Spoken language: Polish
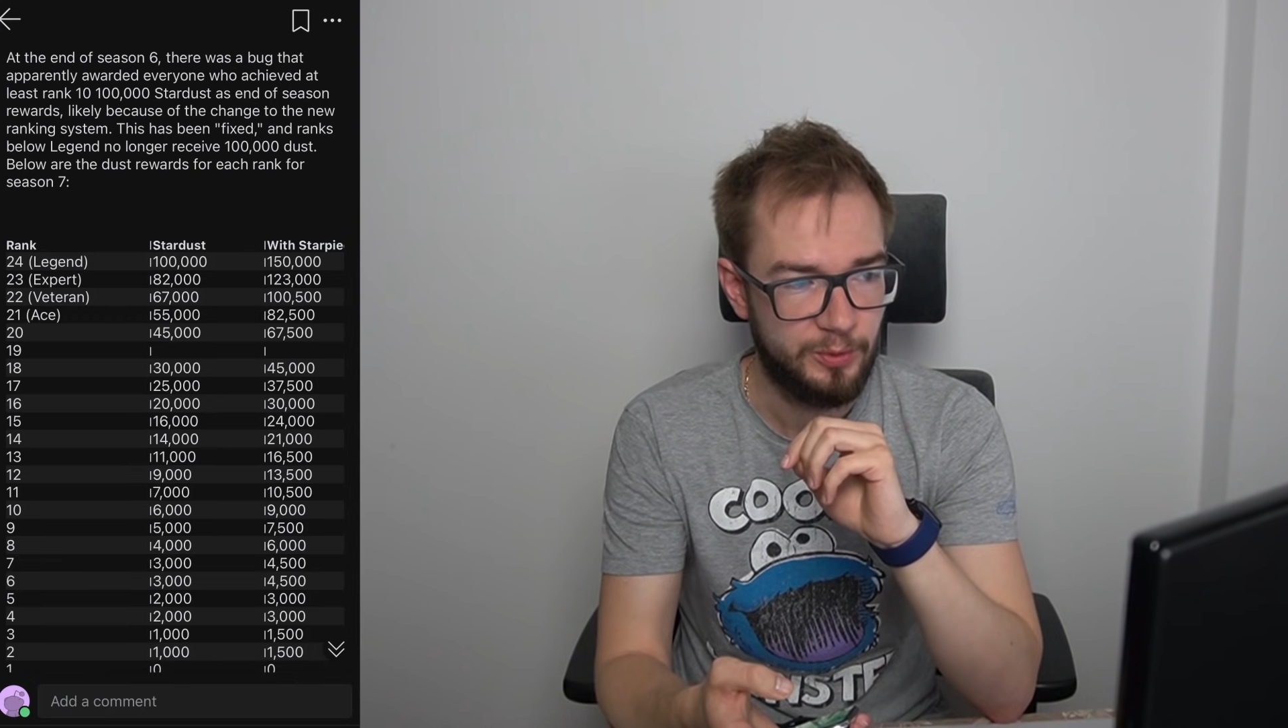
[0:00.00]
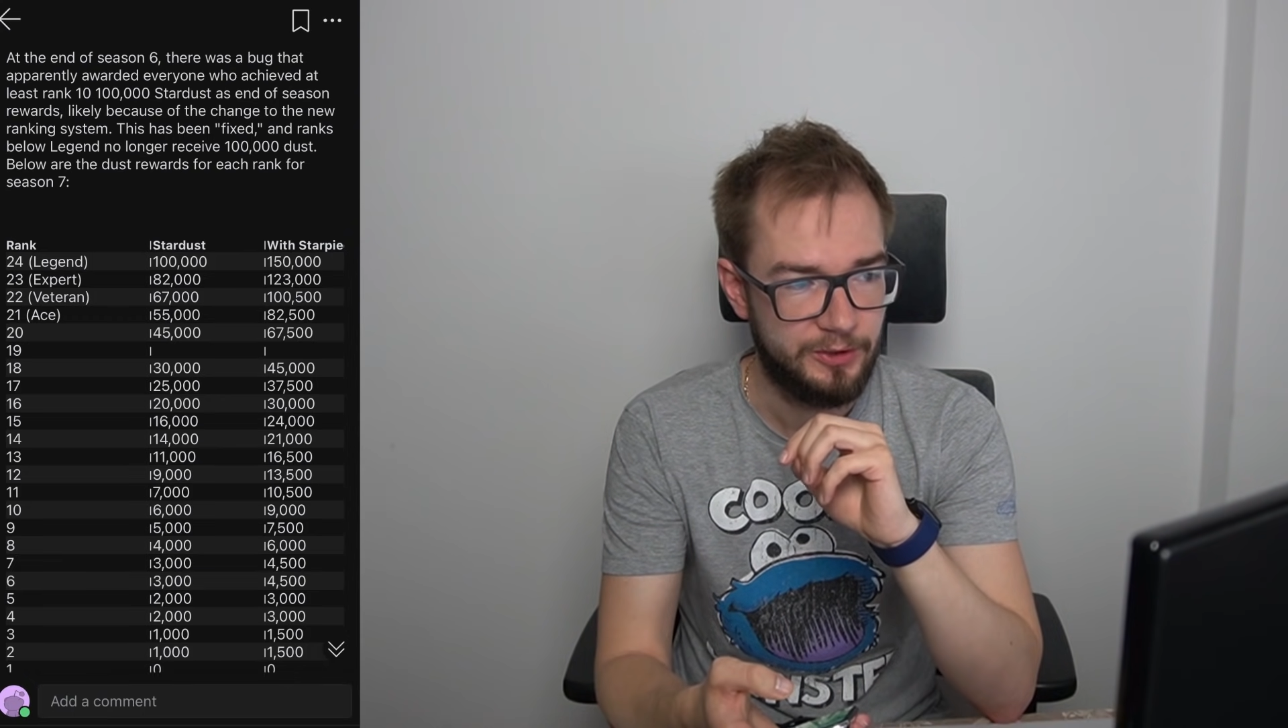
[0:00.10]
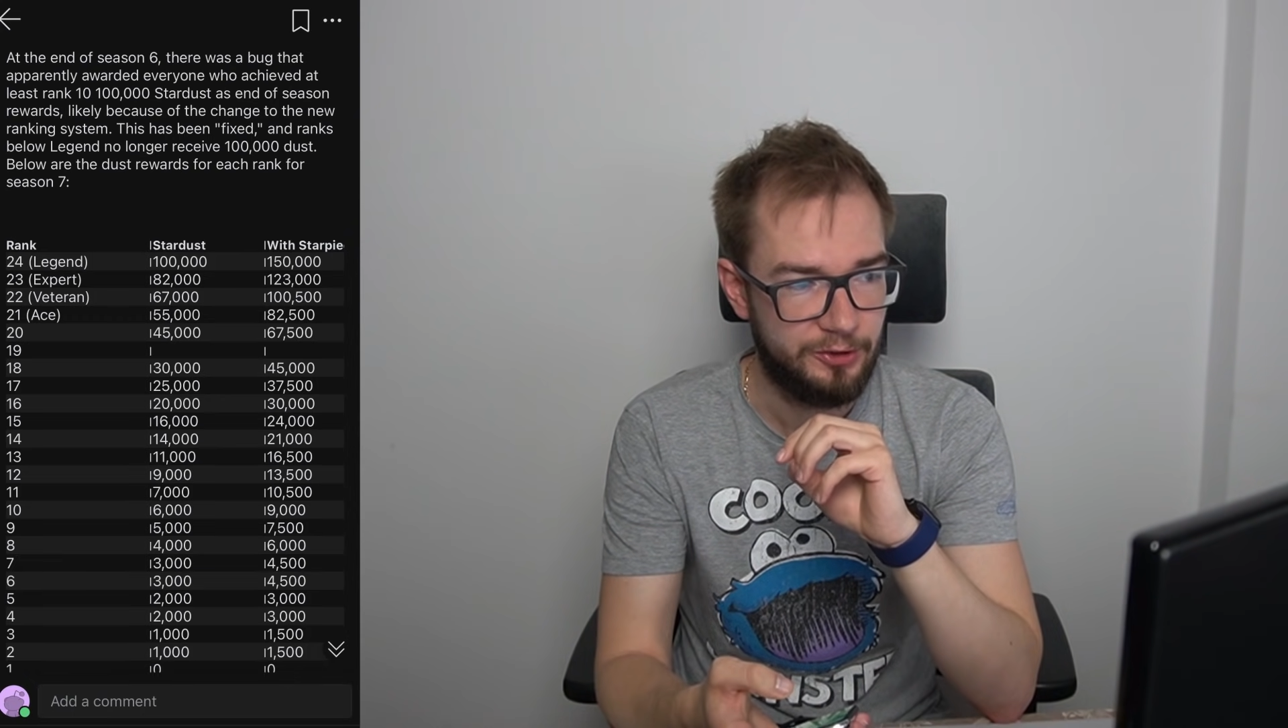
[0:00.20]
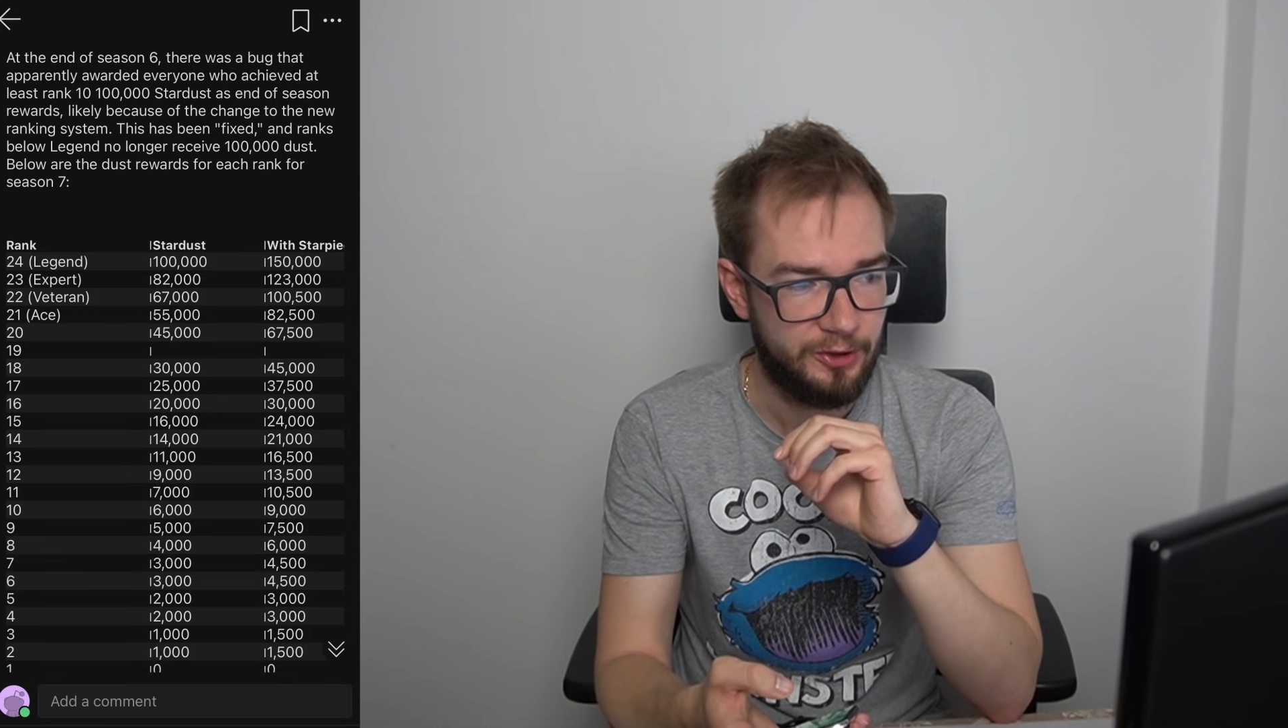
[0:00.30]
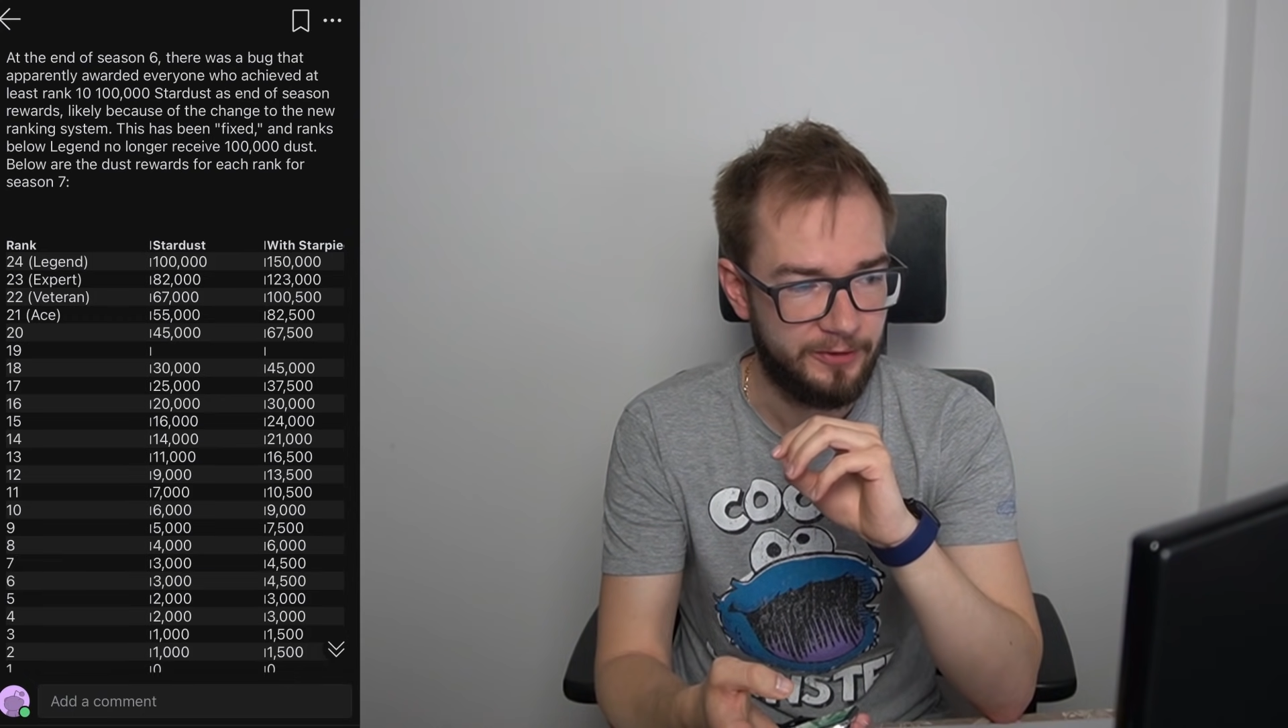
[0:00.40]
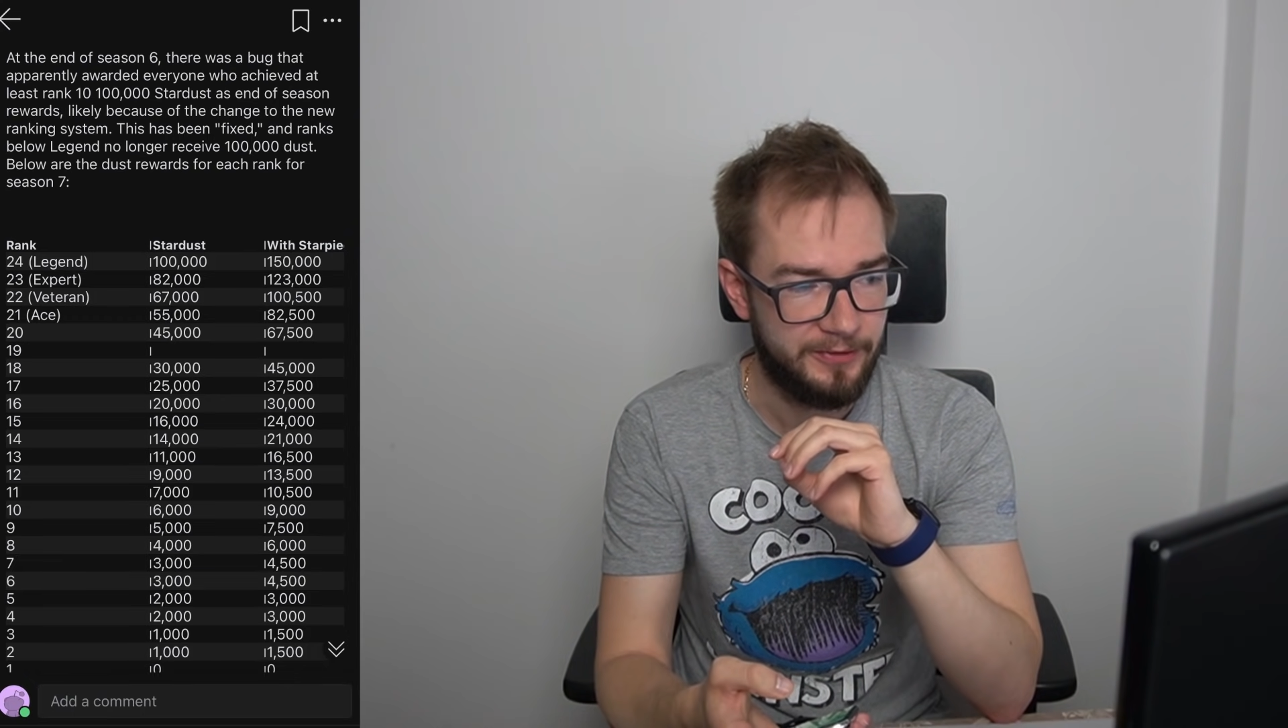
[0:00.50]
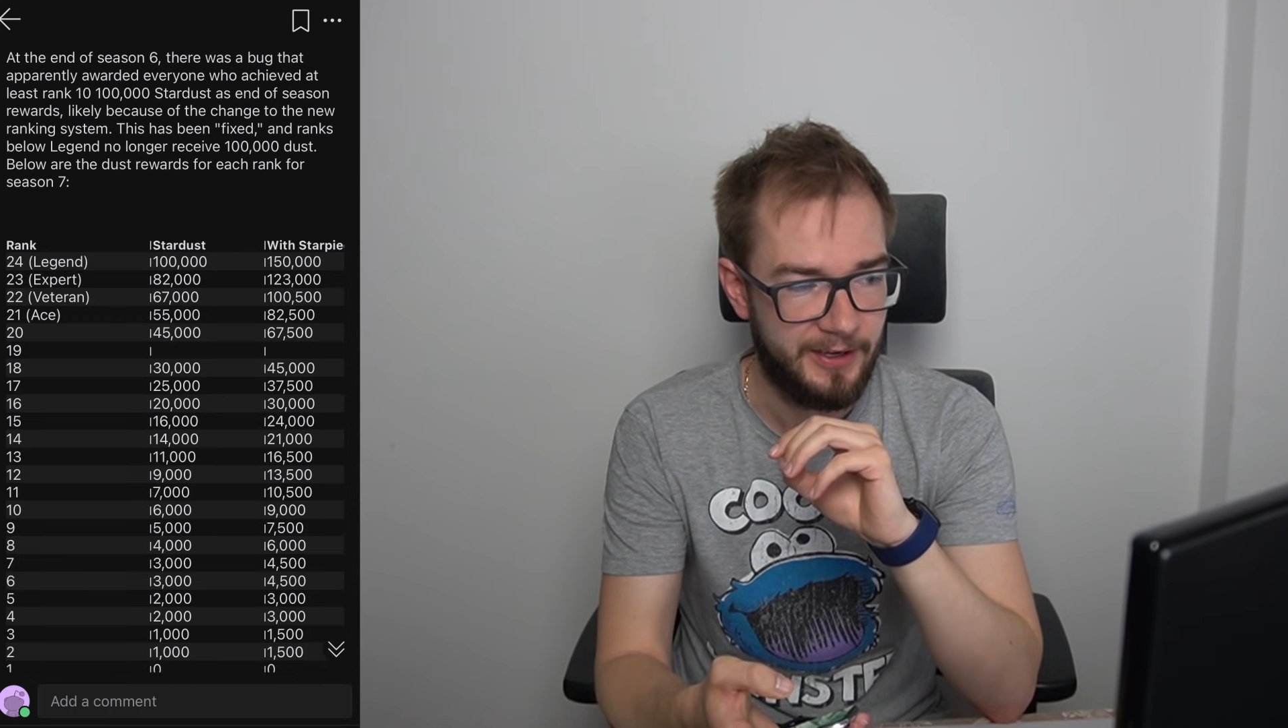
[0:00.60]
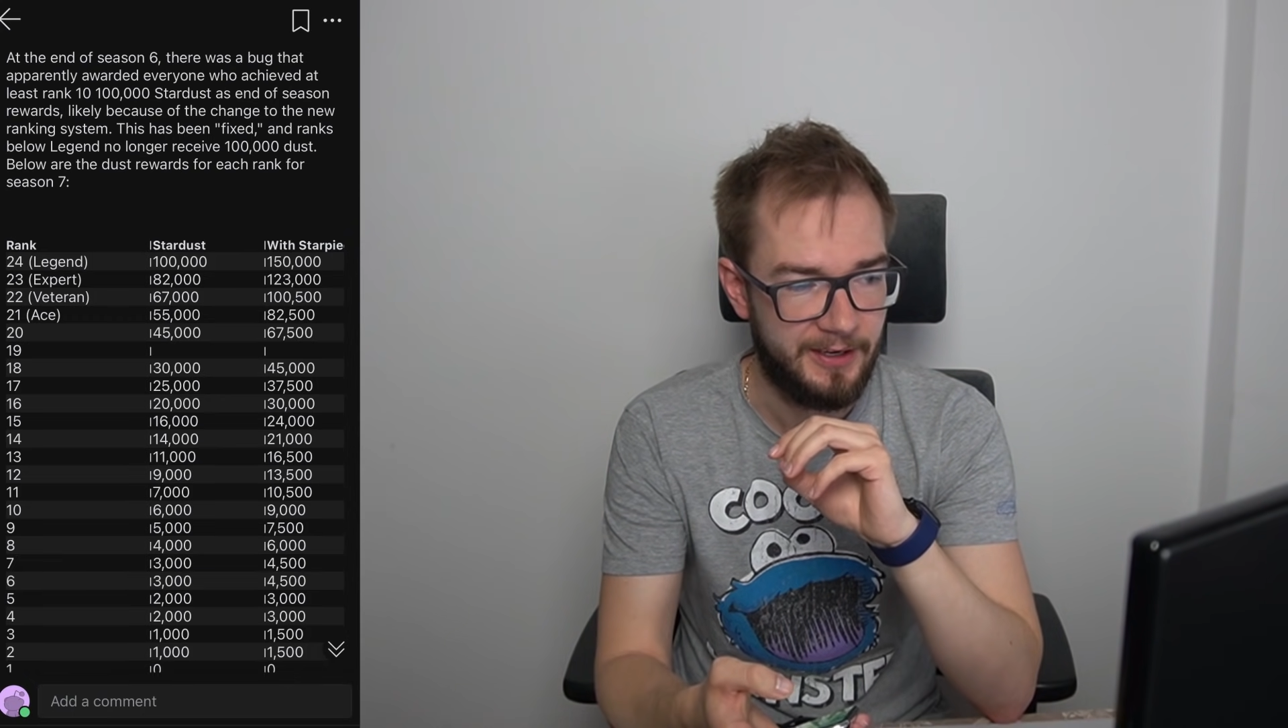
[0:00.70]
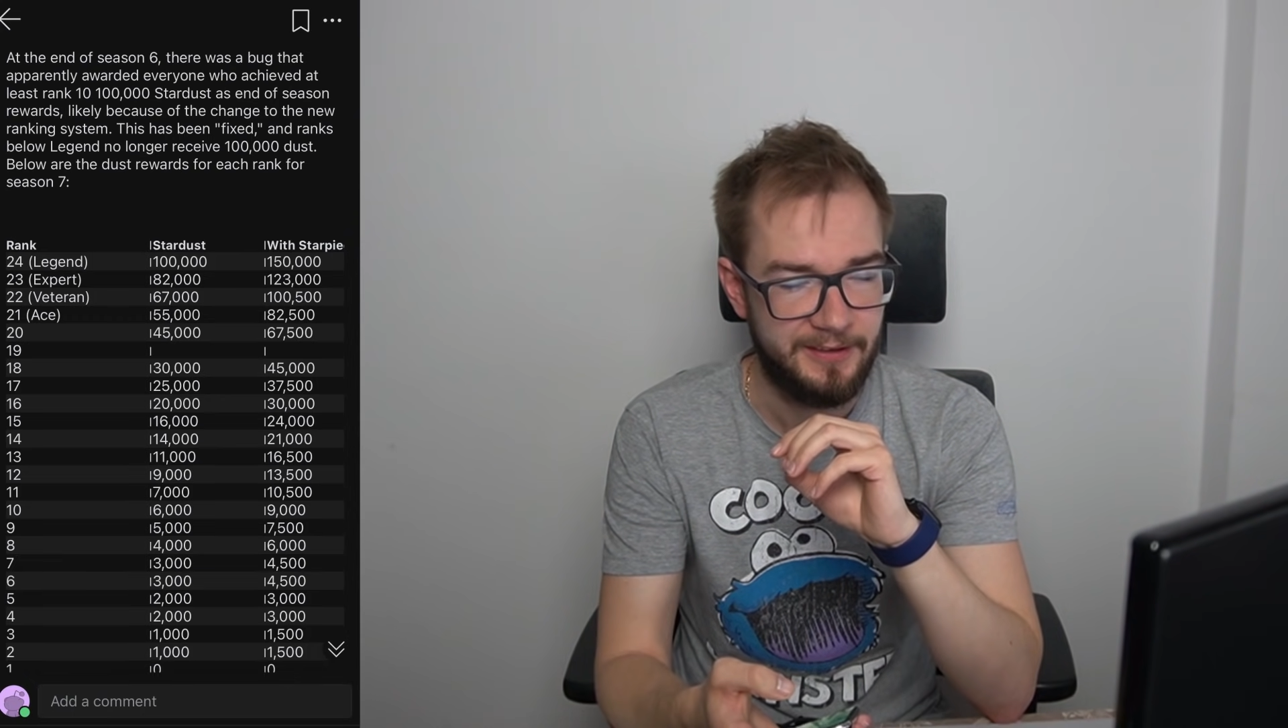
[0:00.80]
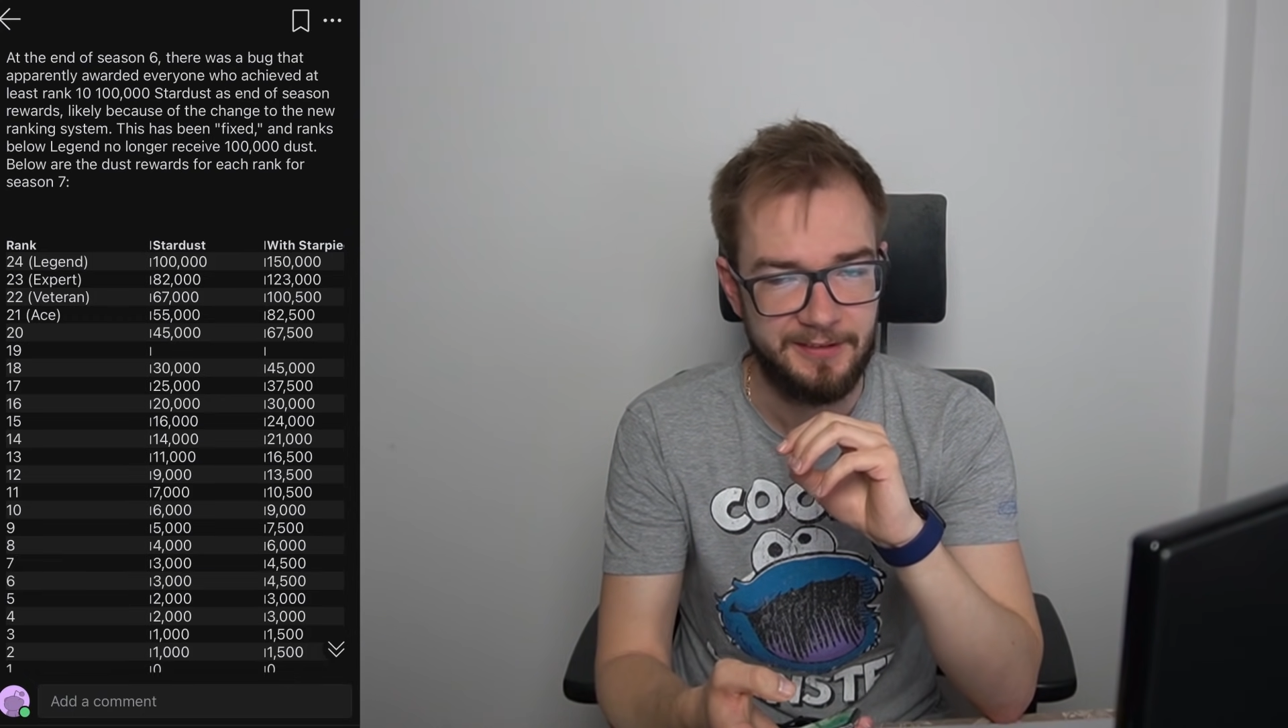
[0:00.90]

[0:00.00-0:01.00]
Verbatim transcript: tysiąca